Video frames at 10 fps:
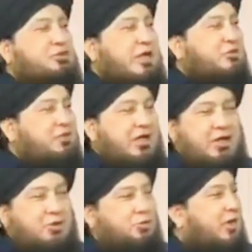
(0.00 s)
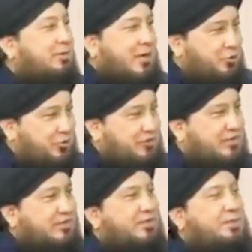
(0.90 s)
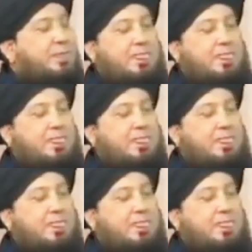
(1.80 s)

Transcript: कोई ज़ात जो है वह रहमान हो नहीं सकती